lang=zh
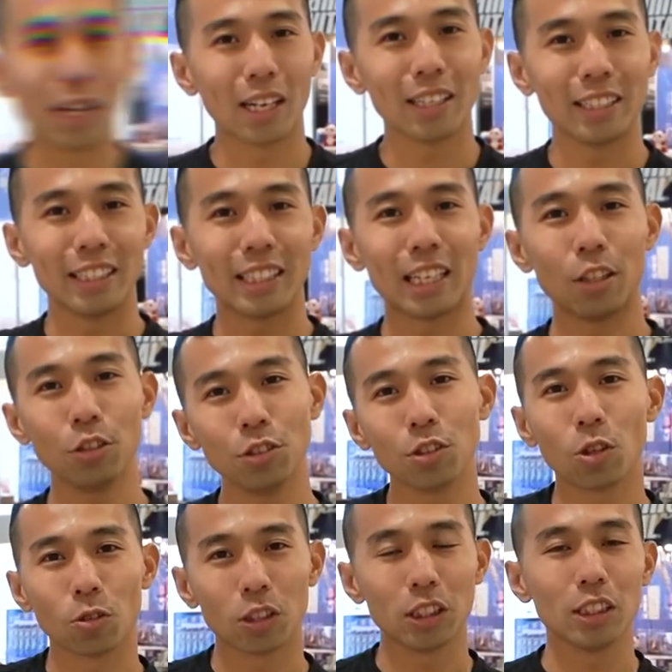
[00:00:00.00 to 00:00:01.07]
刚刚离开运
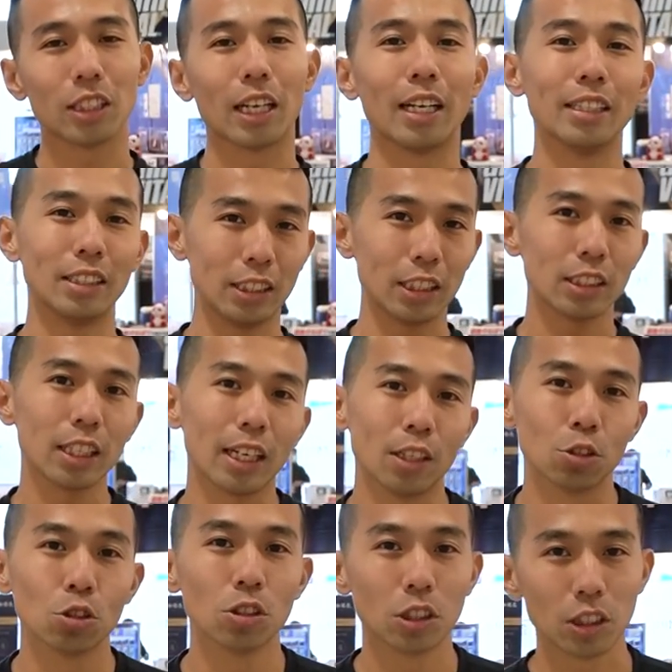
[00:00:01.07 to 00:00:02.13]
动器材，接下
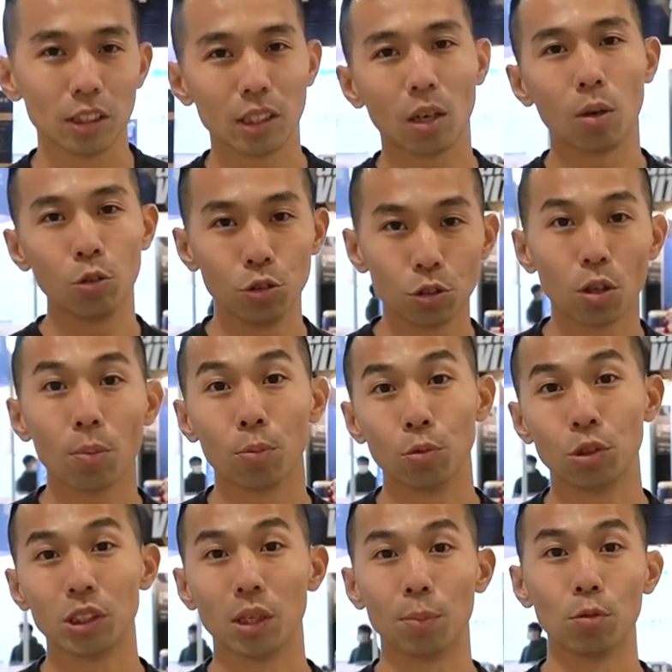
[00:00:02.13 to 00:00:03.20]
来就是进到运动补
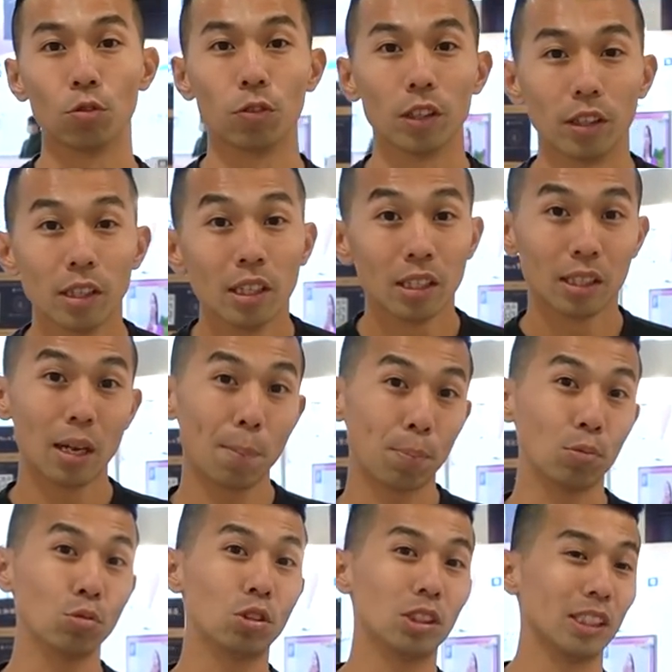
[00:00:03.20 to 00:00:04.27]
给的部分。那
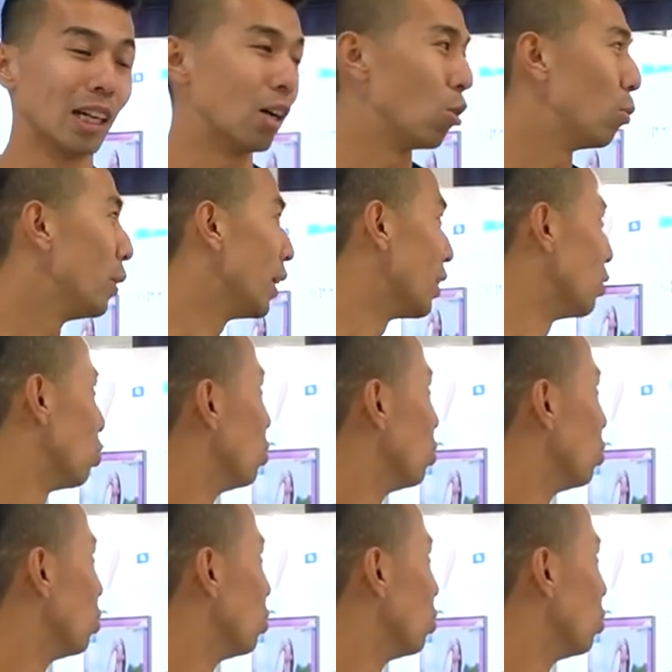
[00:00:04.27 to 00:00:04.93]
补给啊，我平常